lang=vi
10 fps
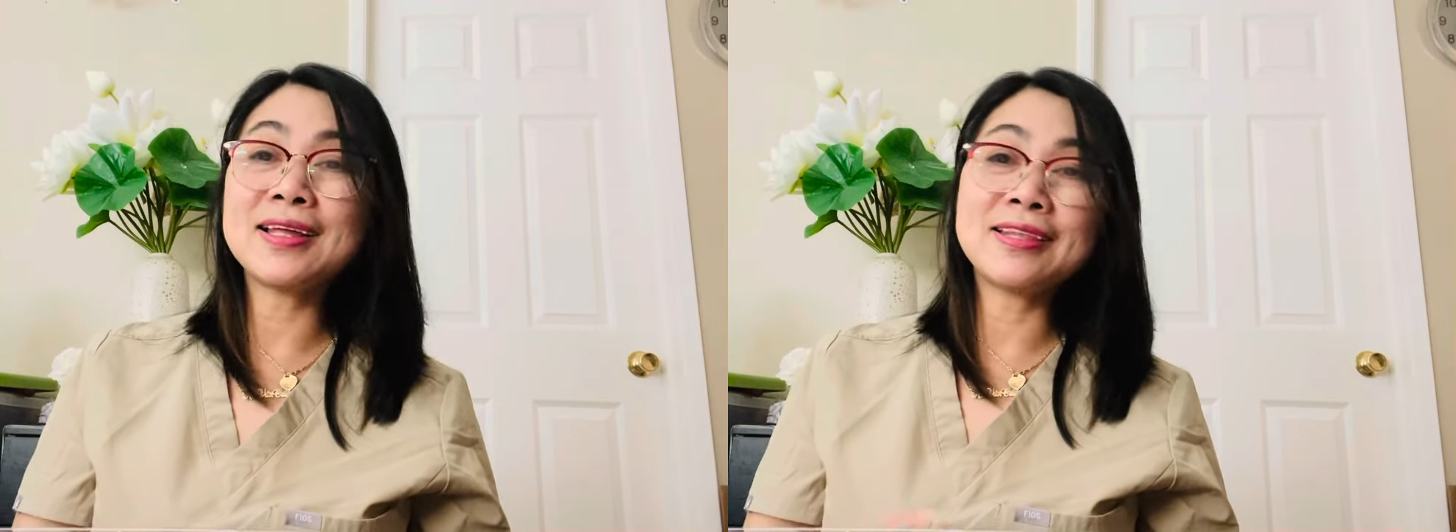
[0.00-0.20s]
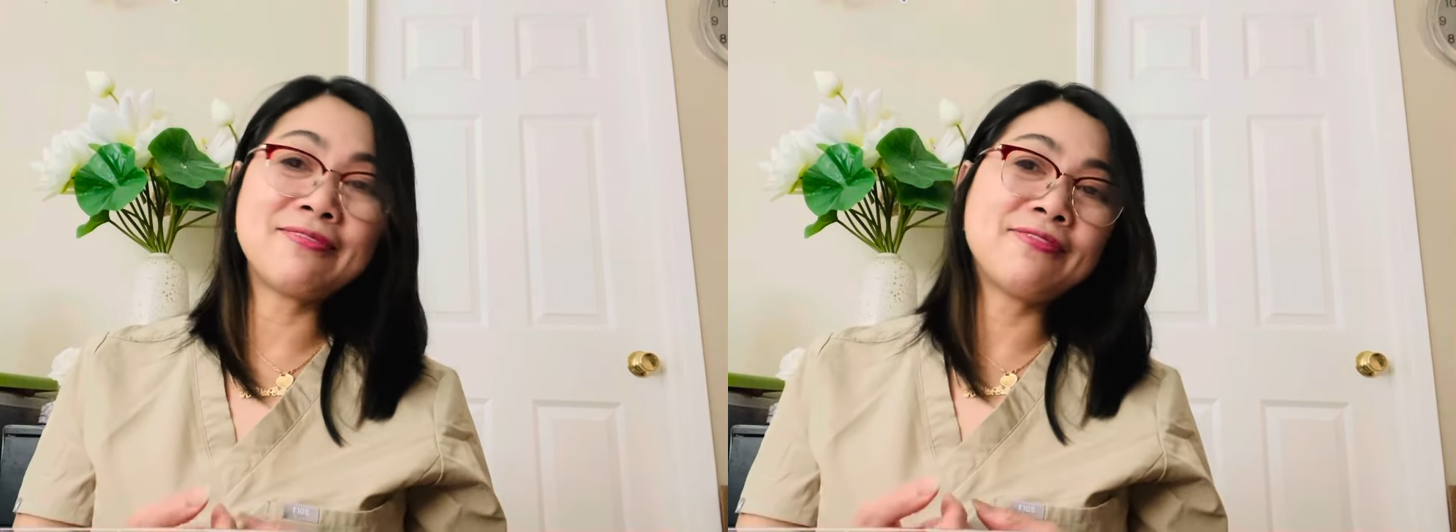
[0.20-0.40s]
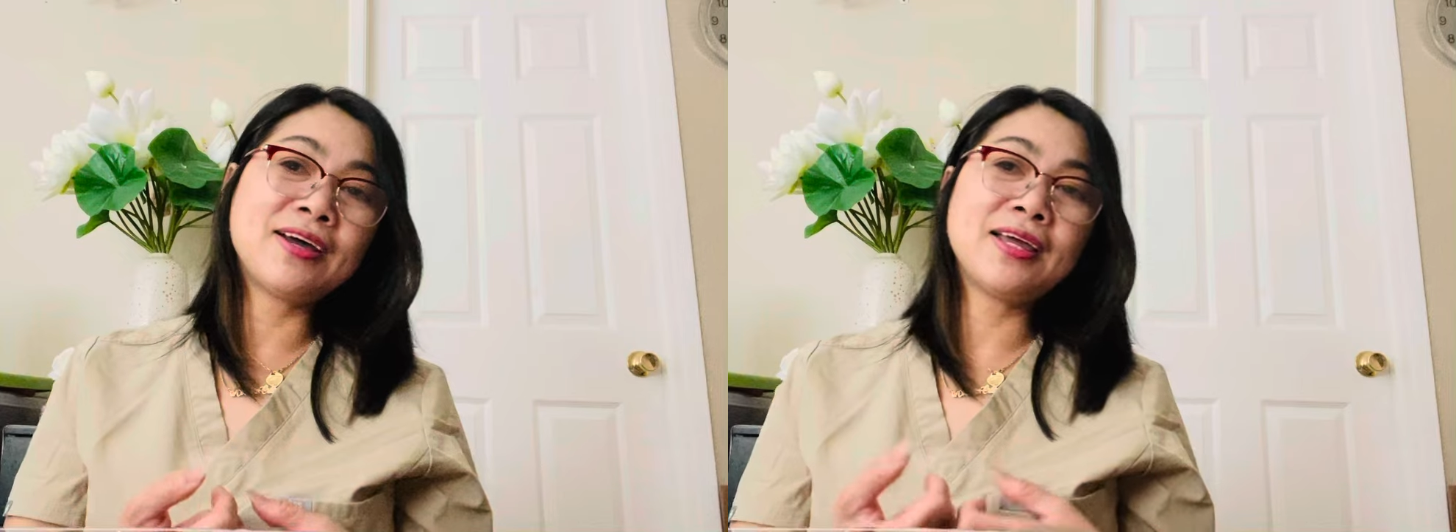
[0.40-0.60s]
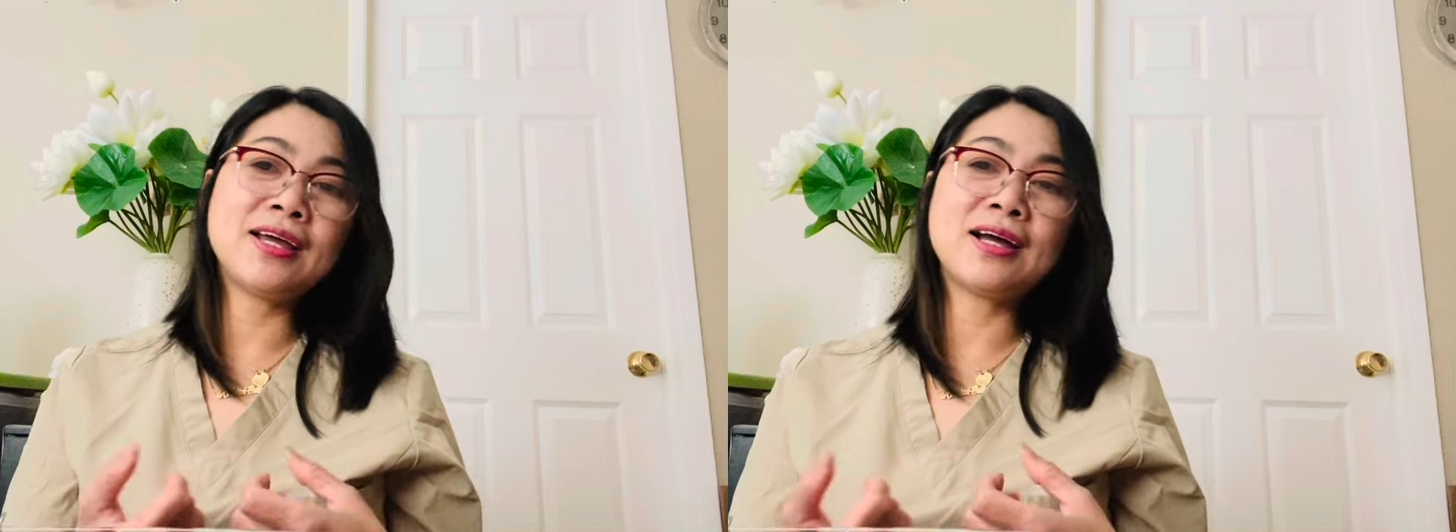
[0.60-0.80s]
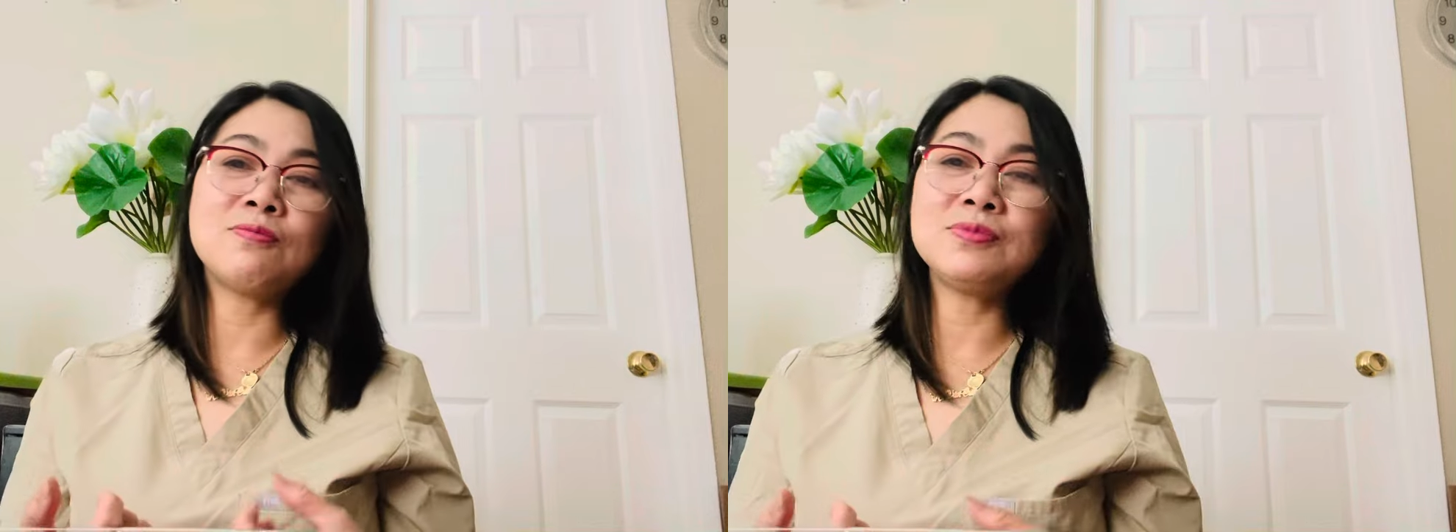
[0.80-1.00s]
tuyệt vời ha
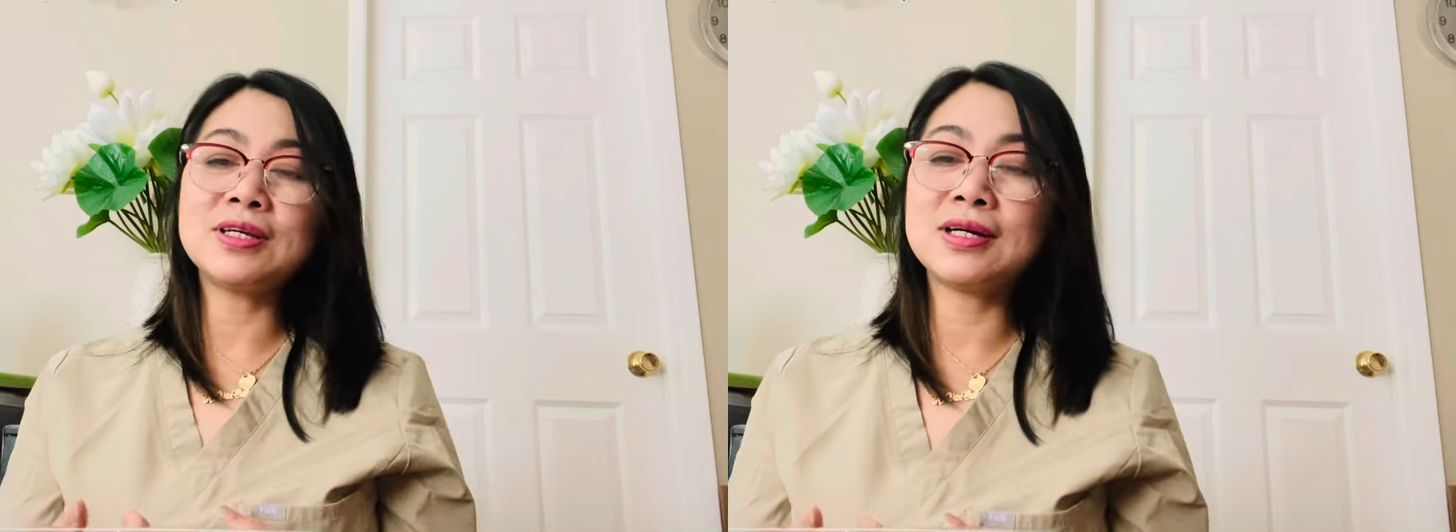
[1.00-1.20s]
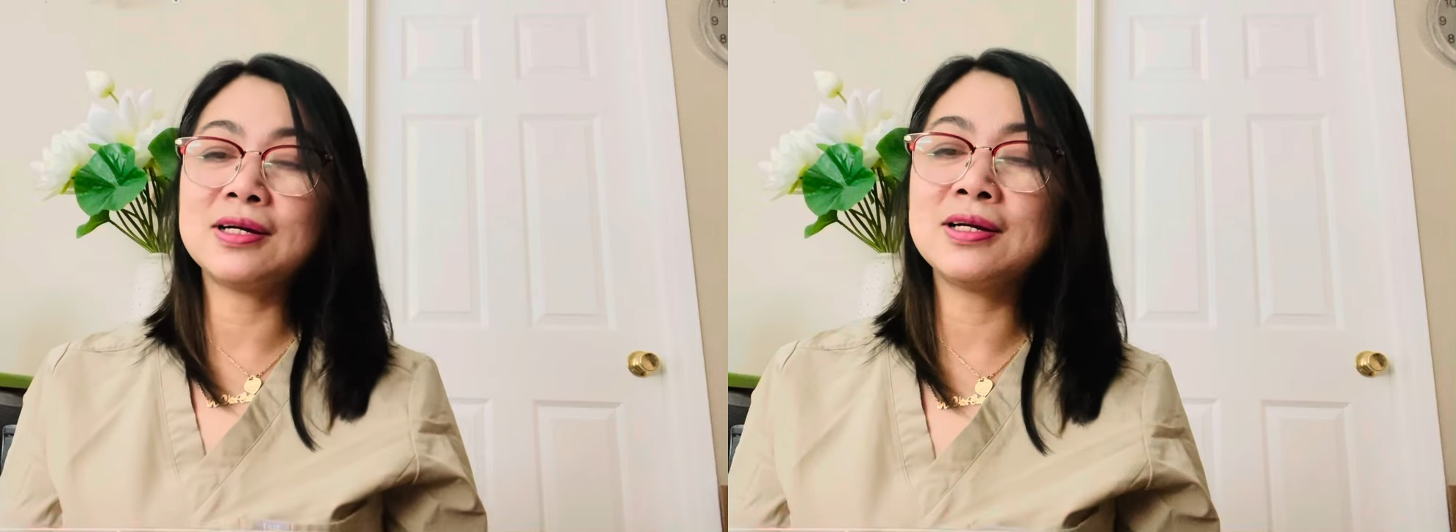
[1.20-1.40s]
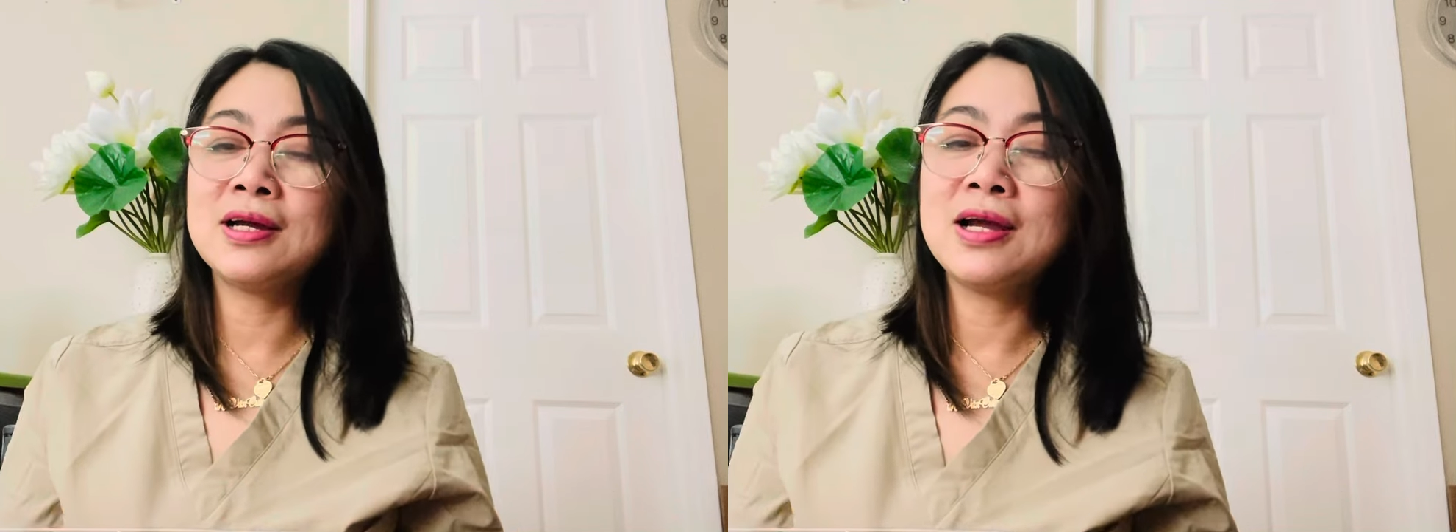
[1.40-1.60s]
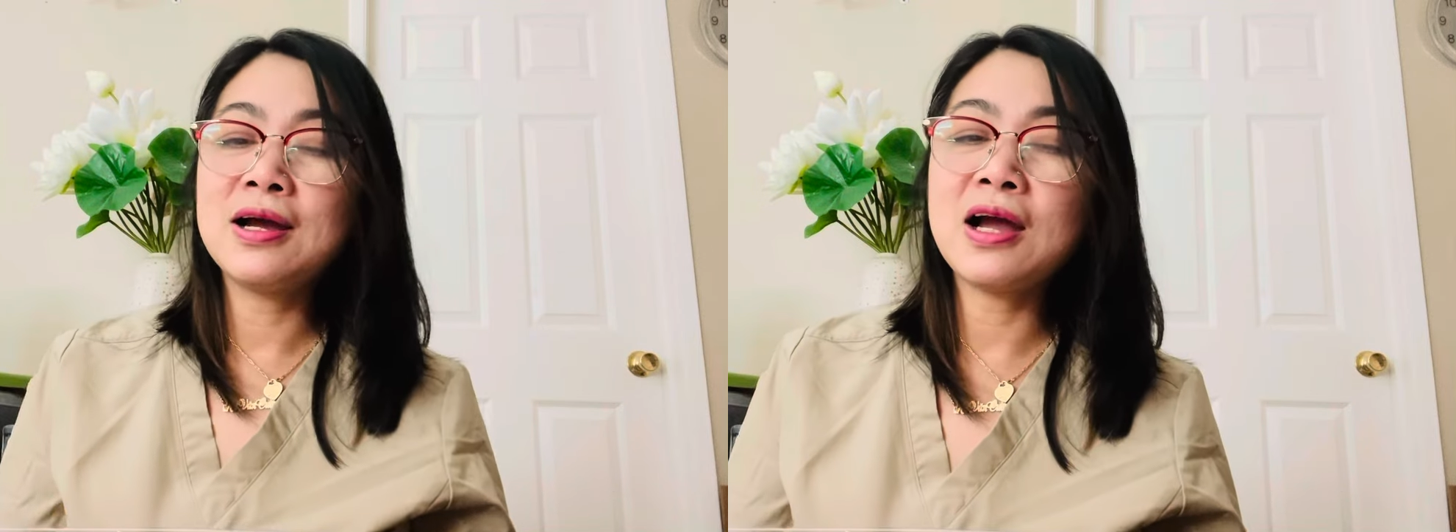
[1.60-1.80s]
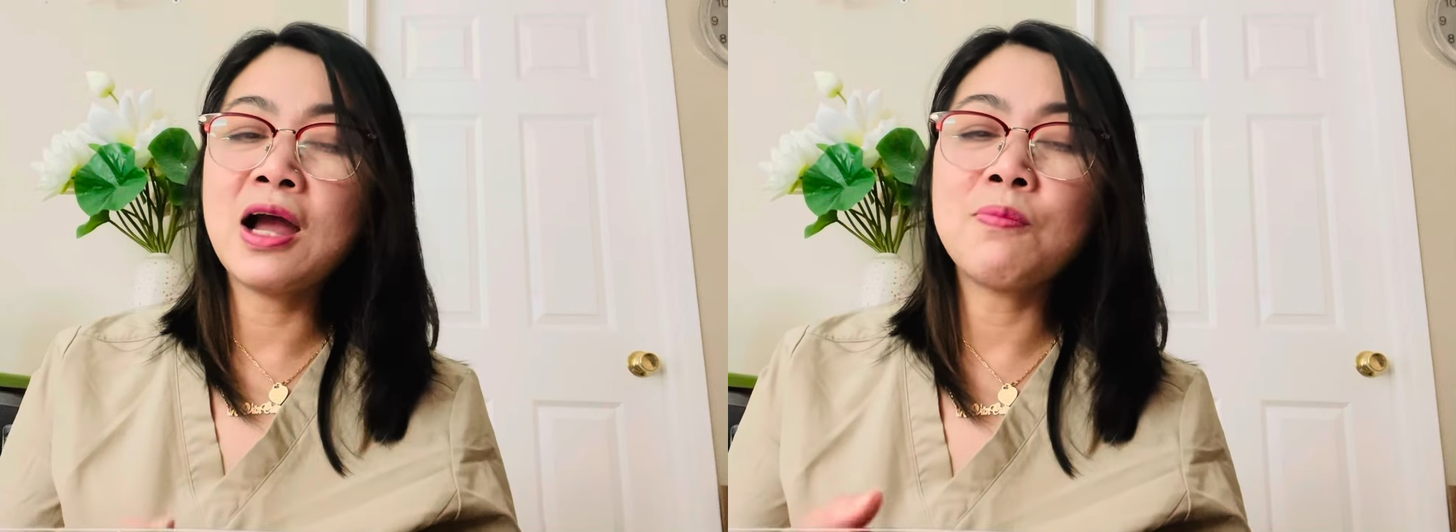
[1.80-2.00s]
hóng chờ uh,